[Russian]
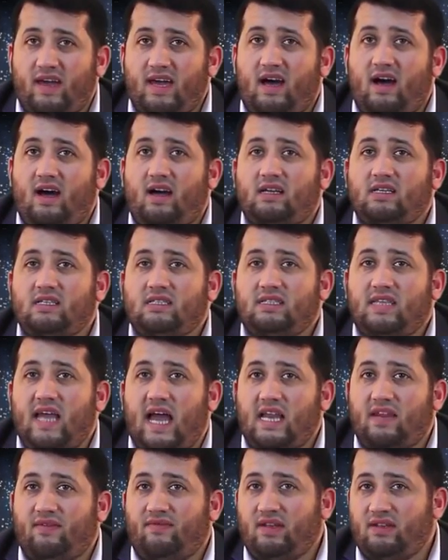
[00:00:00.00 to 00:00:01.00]
и на
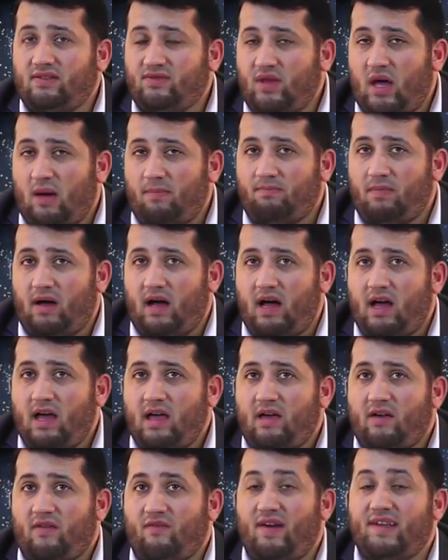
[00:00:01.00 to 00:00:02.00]
этом слове
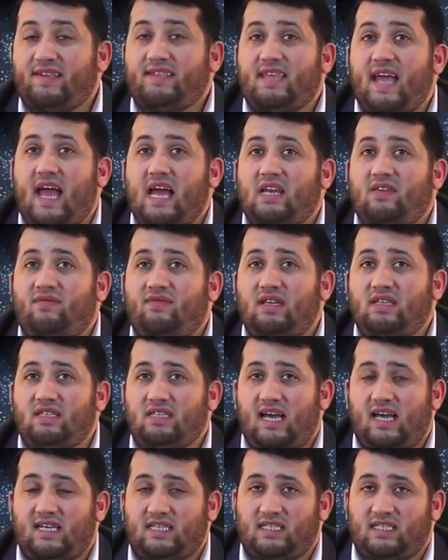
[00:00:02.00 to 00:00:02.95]
происходит остановка,